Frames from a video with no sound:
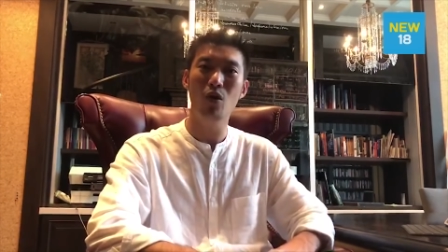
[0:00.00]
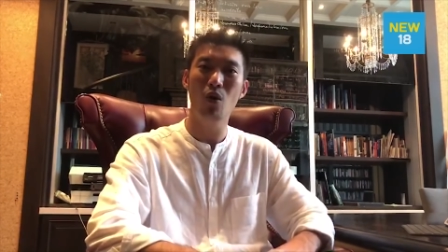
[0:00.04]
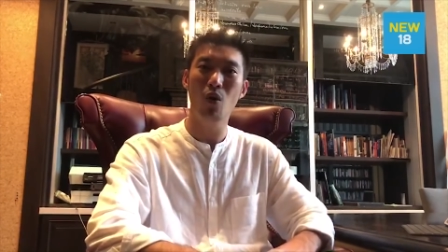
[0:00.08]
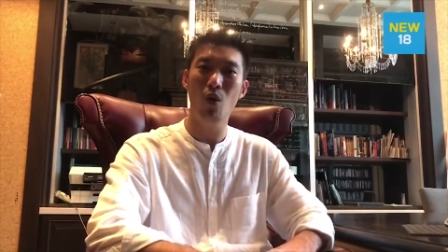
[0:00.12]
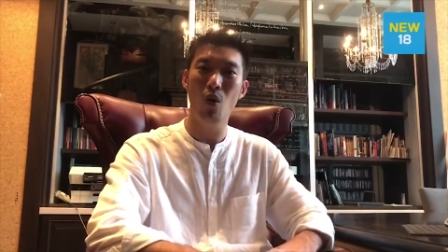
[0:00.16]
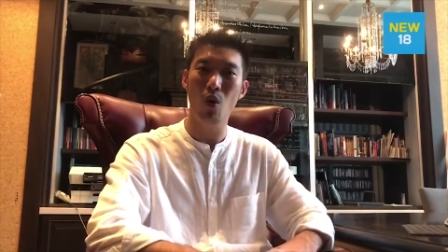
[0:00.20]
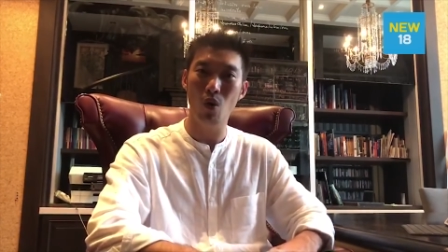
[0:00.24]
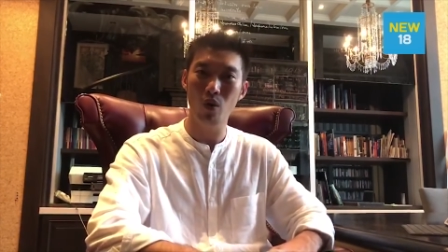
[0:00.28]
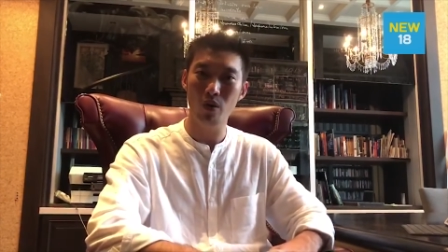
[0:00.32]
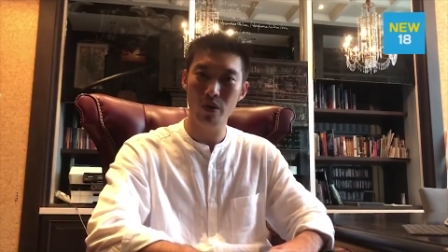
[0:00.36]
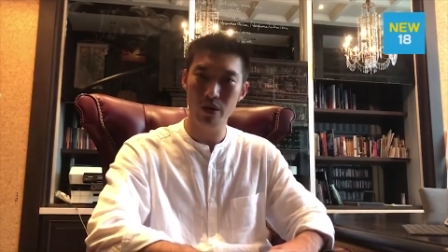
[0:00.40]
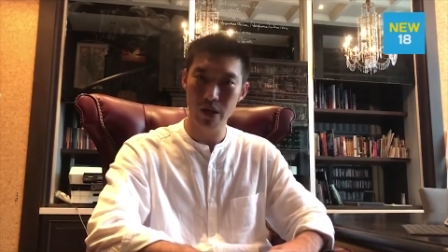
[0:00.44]

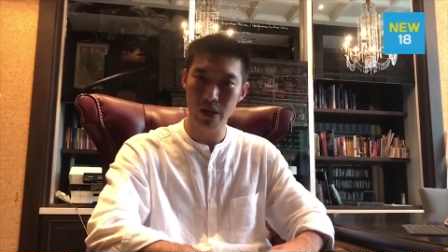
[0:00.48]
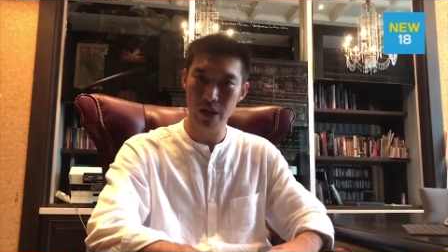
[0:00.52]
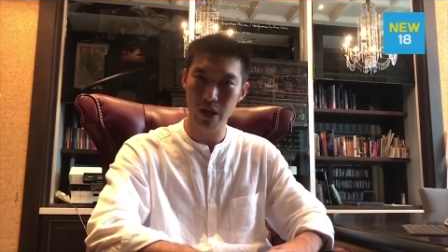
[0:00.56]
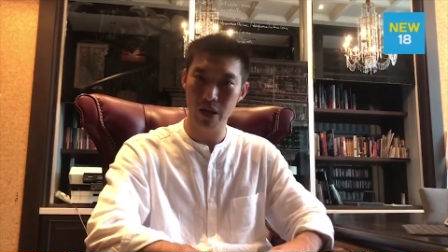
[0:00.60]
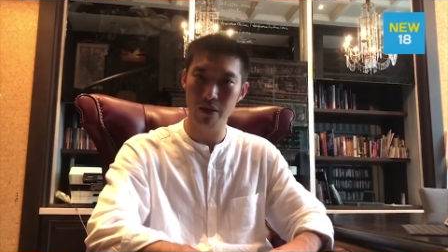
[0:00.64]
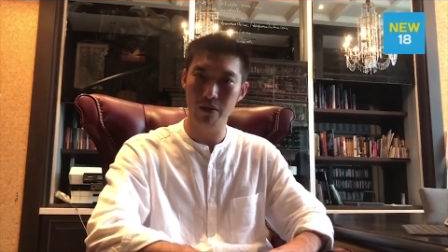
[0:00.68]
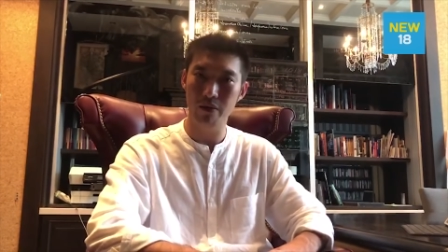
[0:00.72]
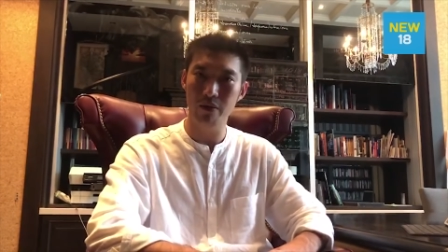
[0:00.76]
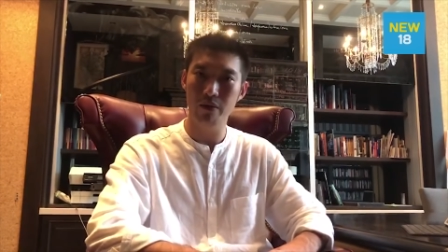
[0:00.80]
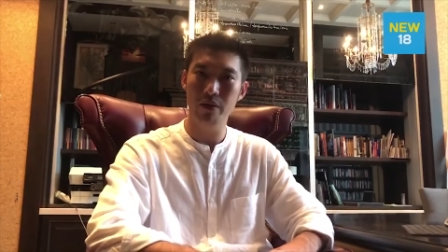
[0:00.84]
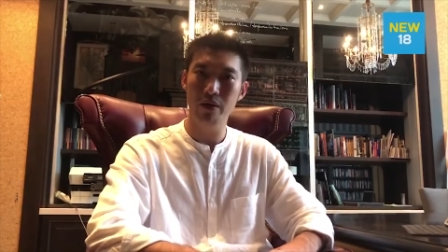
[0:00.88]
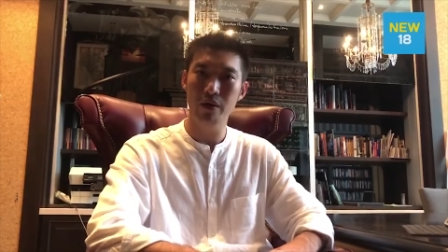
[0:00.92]
6เดือน
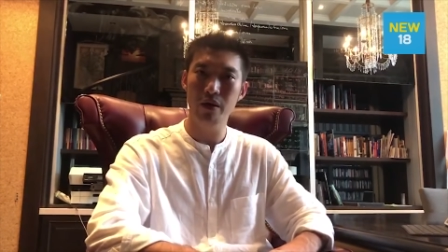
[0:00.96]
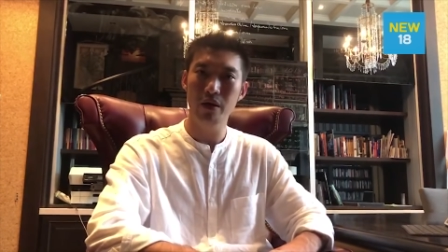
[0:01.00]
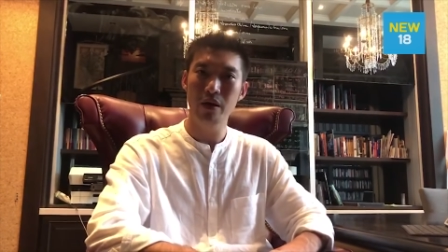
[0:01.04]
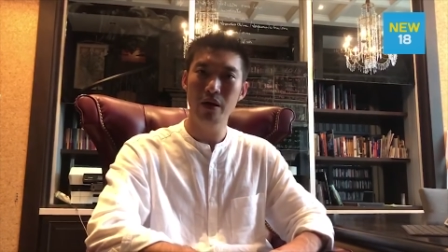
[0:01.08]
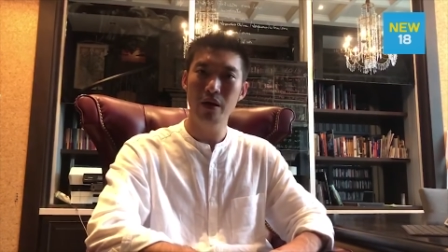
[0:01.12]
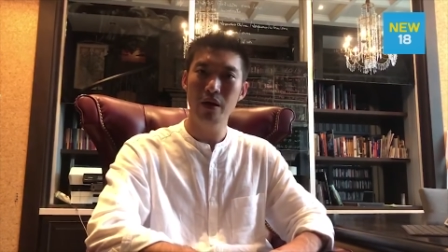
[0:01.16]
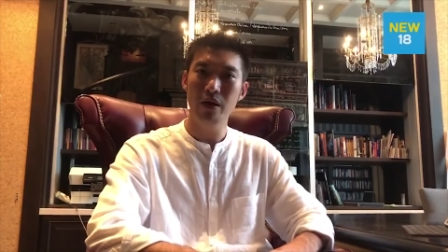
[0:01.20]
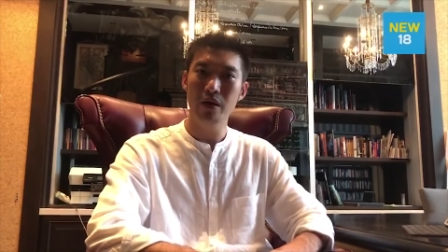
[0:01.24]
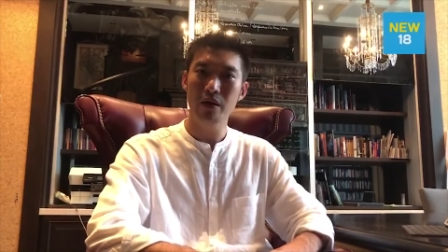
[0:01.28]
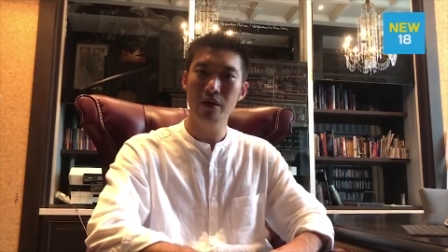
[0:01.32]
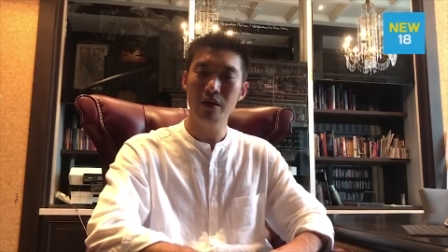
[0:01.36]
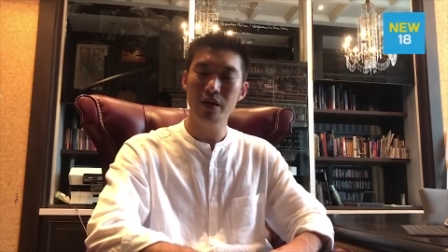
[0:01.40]

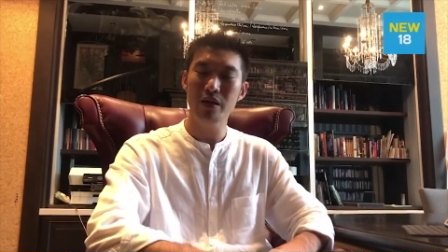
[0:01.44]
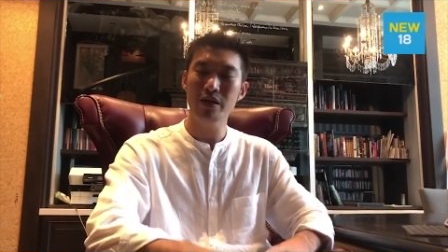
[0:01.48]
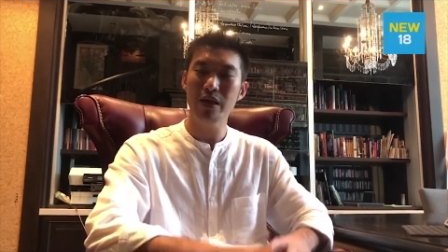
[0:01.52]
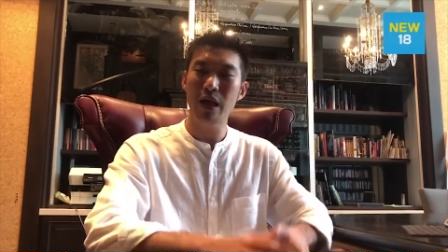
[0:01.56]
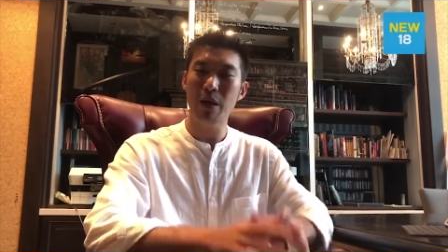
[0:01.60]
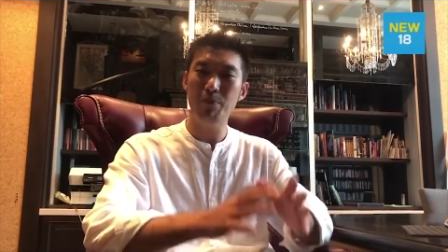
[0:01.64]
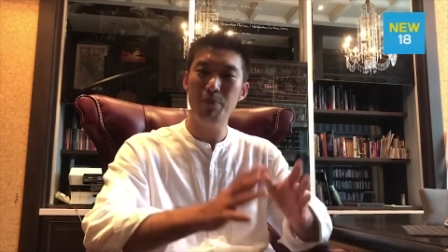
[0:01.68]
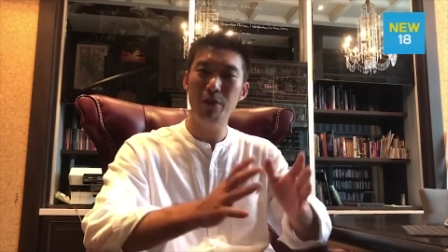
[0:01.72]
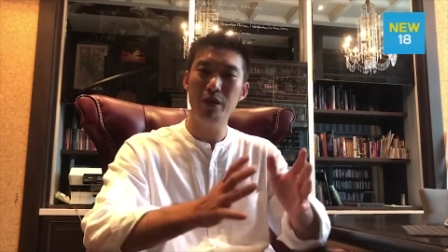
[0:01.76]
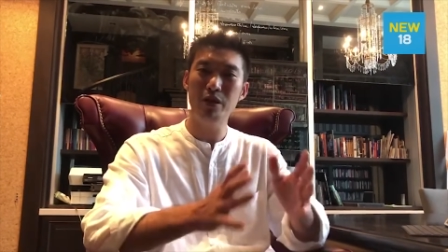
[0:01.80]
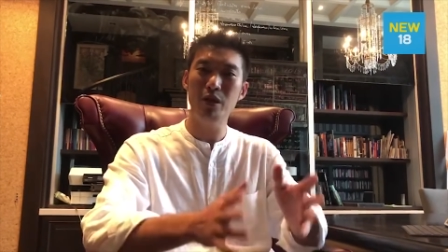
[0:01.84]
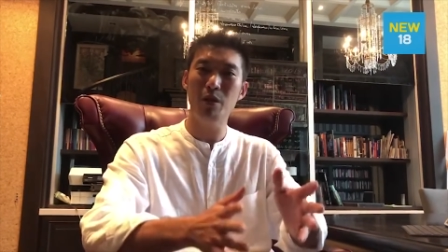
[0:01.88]
ถ้านั
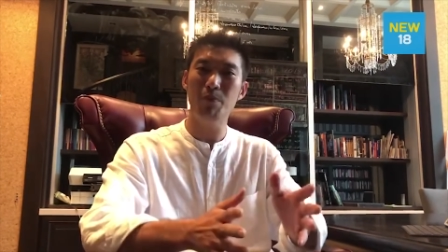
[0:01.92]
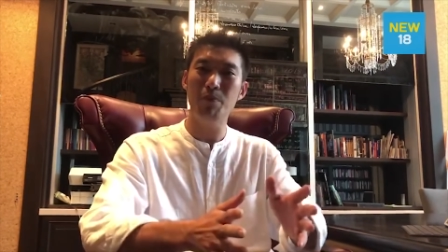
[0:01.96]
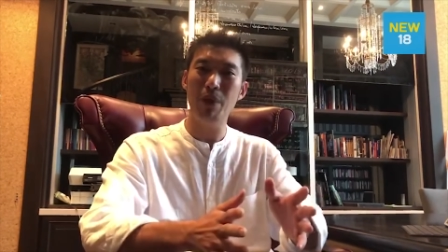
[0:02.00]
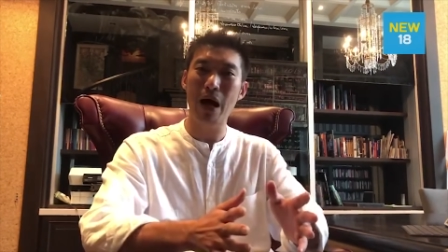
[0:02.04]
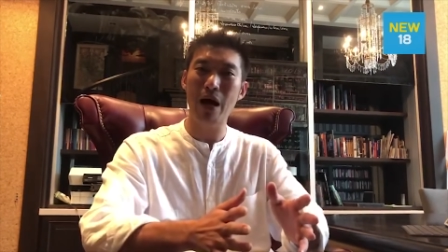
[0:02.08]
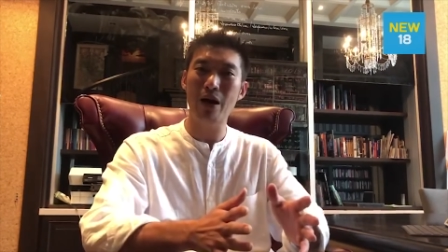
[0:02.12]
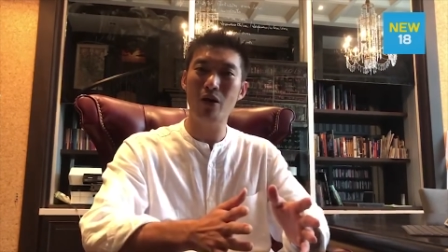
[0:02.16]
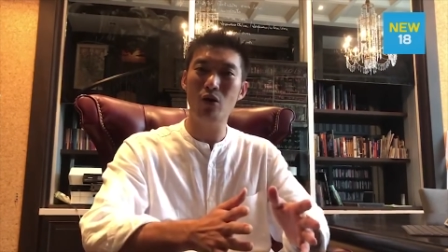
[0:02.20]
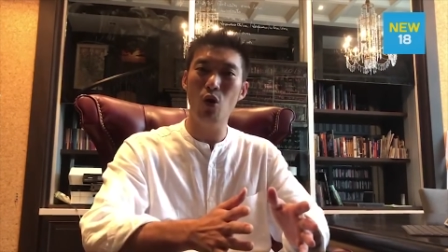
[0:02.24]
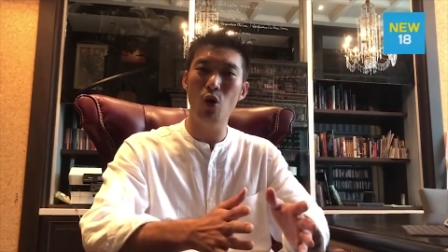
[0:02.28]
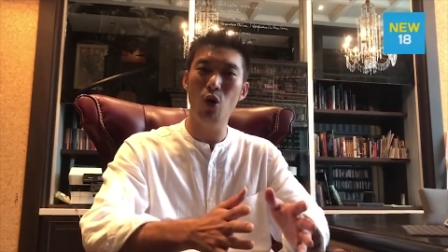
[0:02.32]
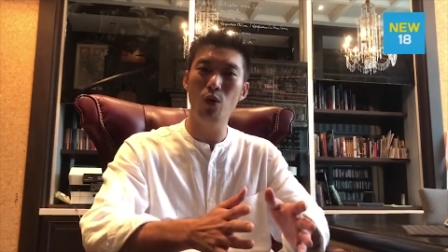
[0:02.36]
บพฤษ
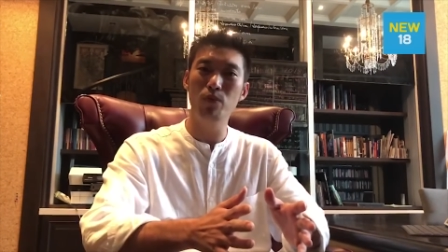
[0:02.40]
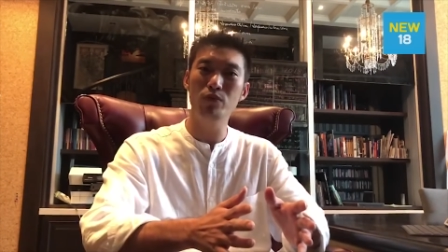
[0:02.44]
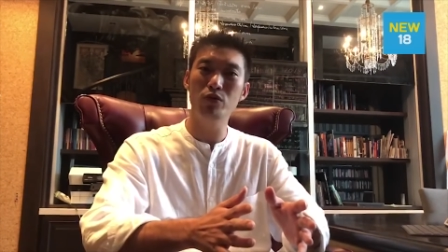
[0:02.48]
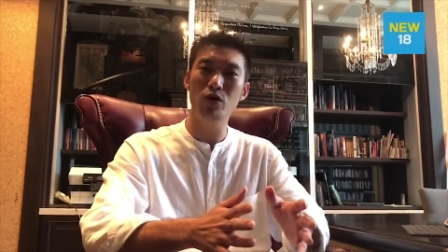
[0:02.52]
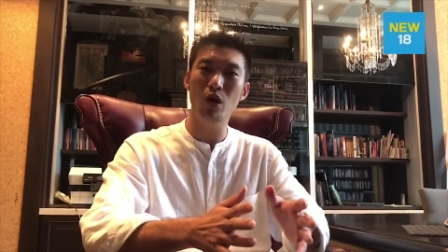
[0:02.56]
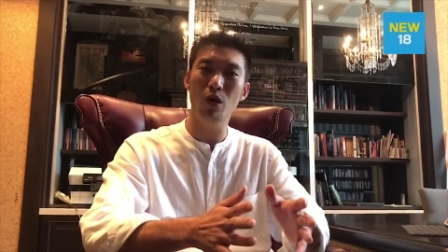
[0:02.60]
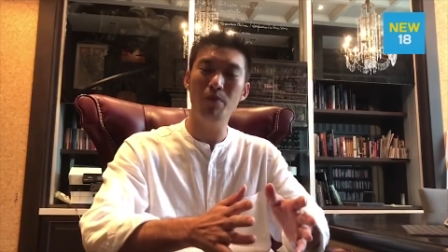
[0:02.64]
ภาคม